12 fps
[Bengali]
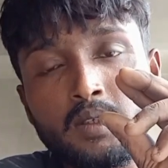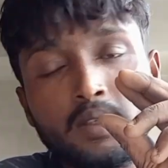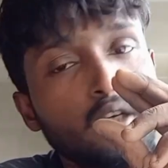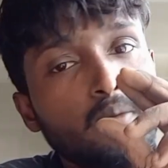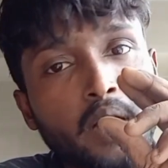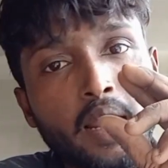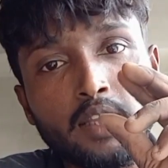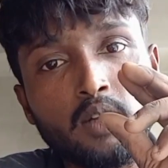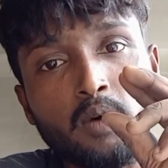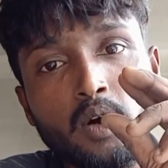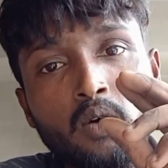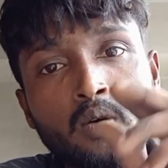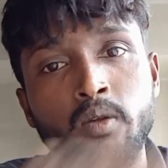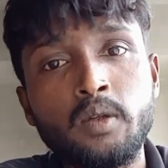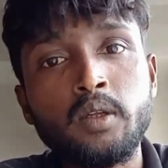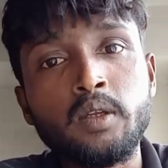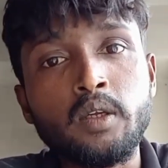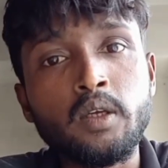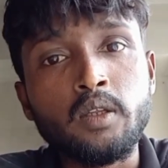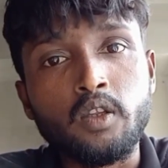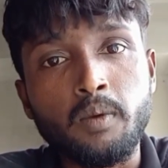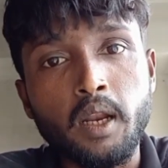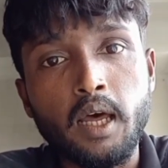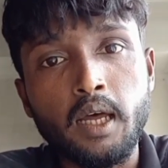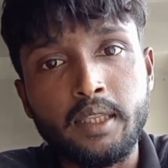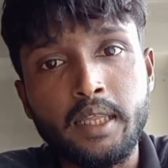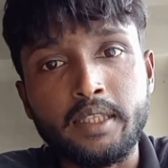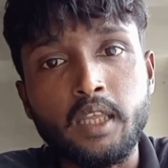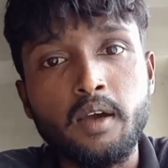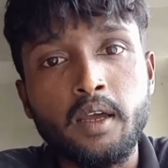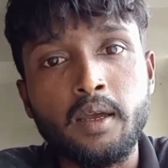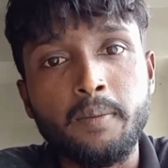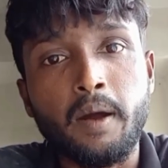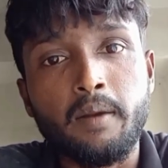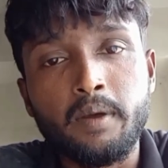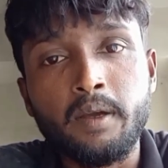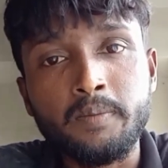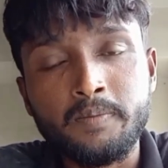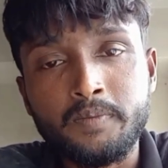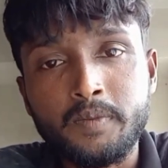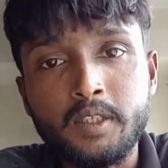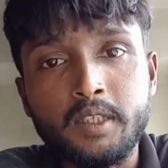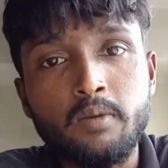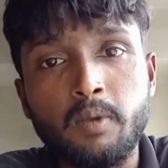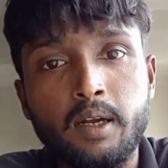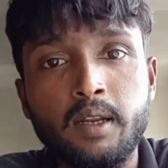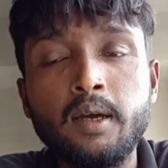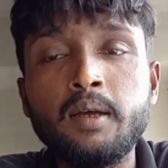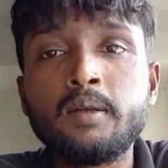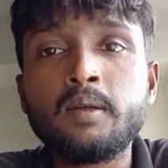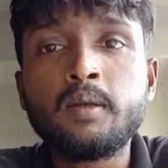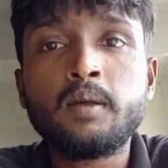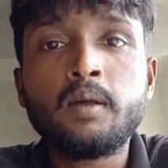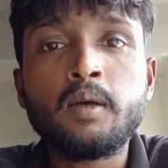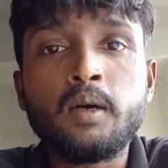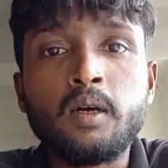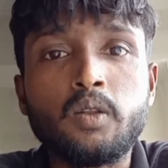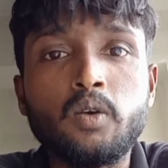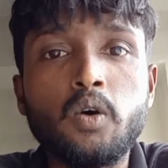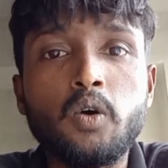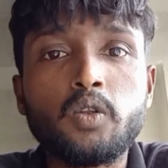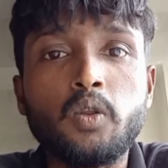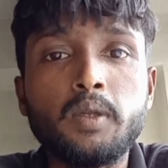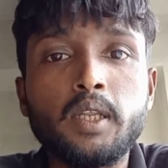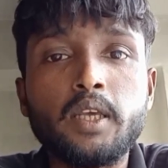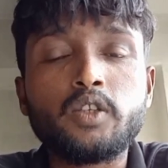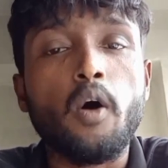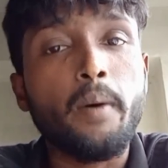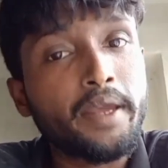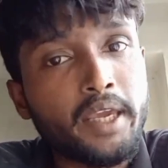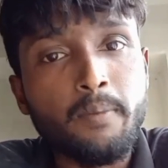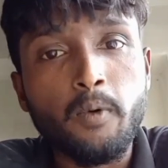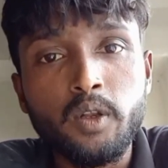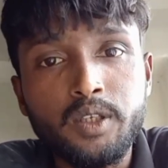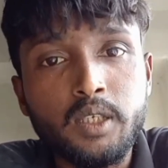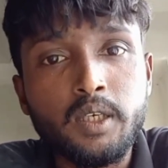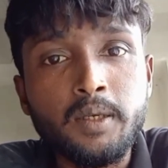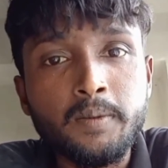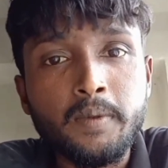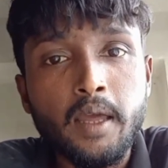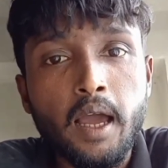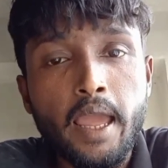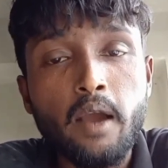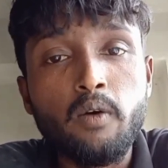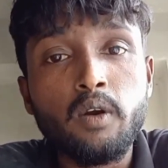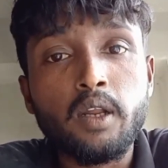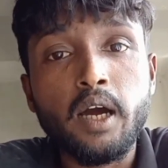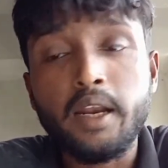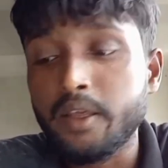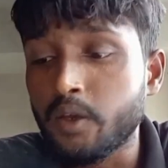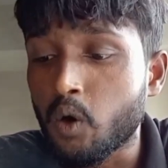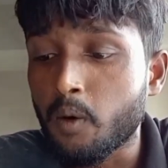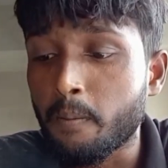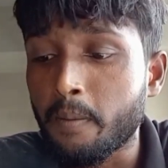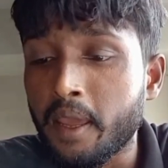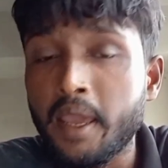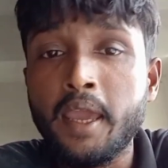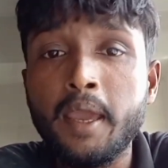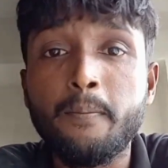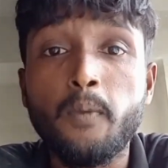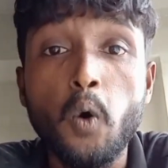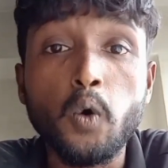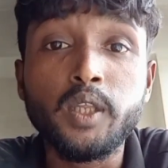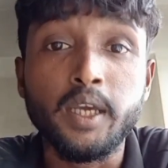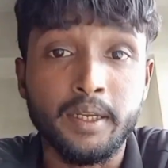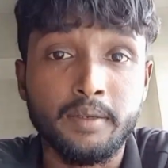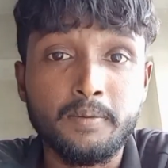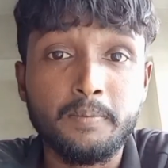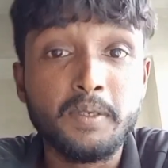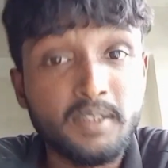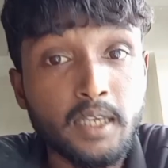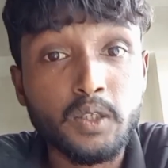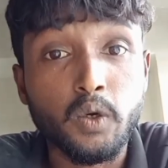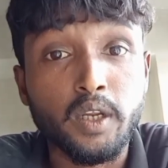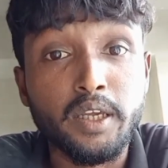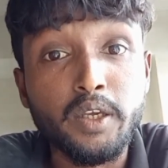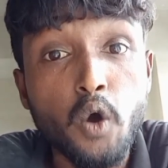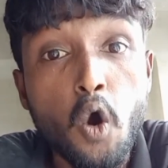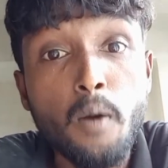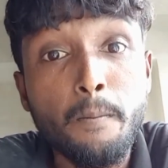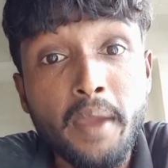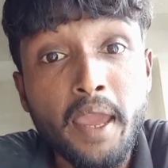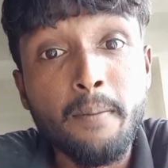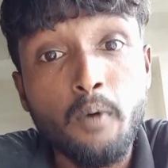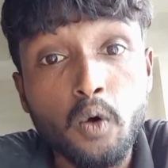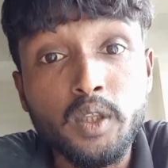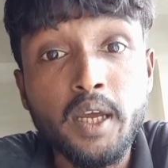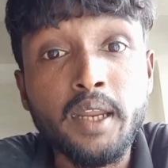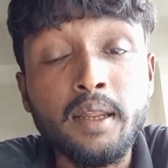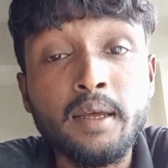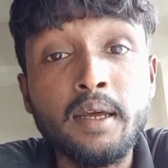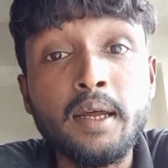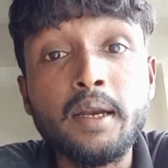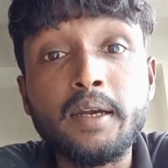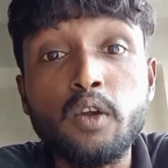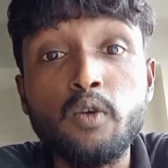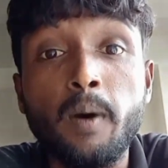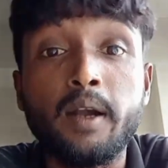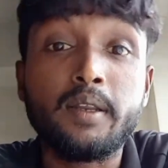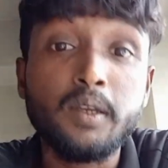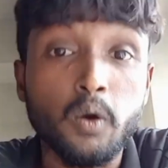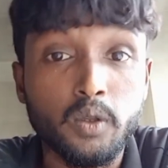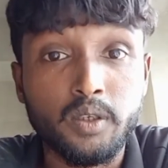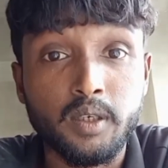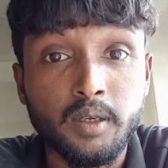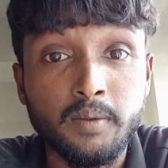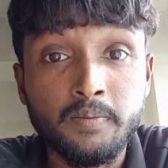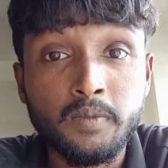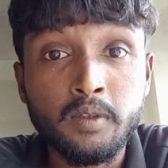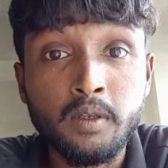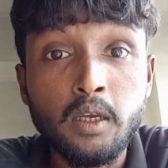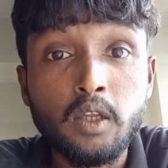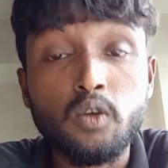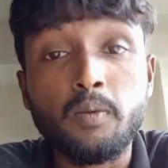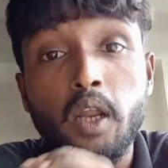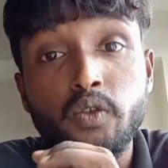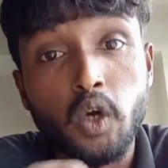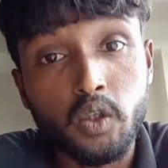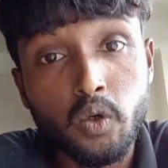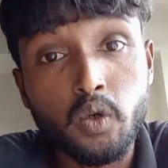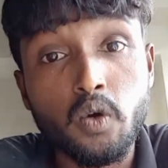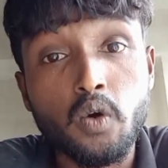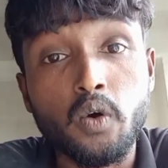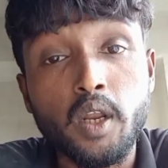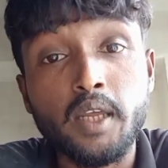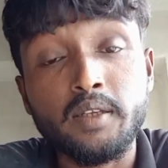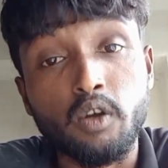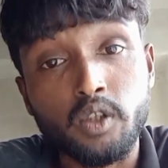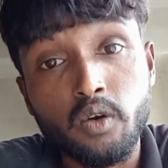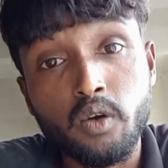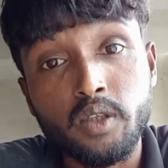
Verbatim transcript: টিউমারটা এত বড় তোমরা দেখতে পারবে টিউমারটা তো তোমাদেরকে সবাইকে বলছি এখনকার ইয়ং মেয়ে বৌদের বিশেষ করে ইয়ং মেয়ে বৌদের টিউমারটি হচ্ছে তোমরা সতর্ক করে সতর্ক